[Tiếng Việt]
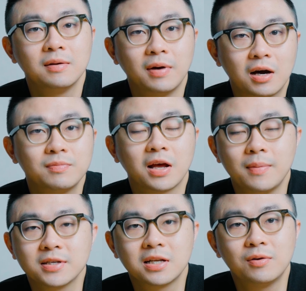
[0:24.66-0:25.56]
Và không để các
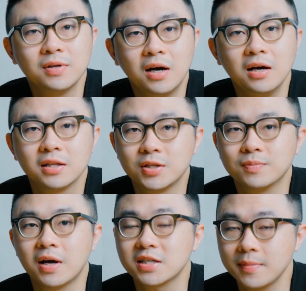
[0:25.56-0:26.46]
bạn chờ lâu nữa,
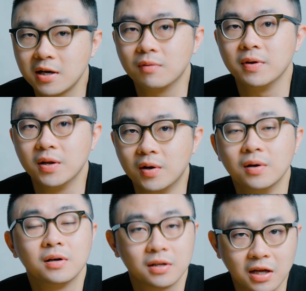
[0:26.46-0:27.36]
chúng ta sẽ bắt đầu video
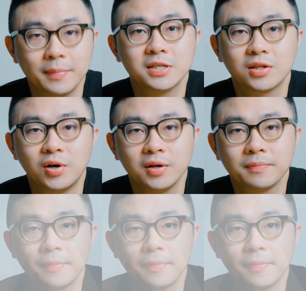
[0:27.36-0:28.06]
ngay bây giờ thôi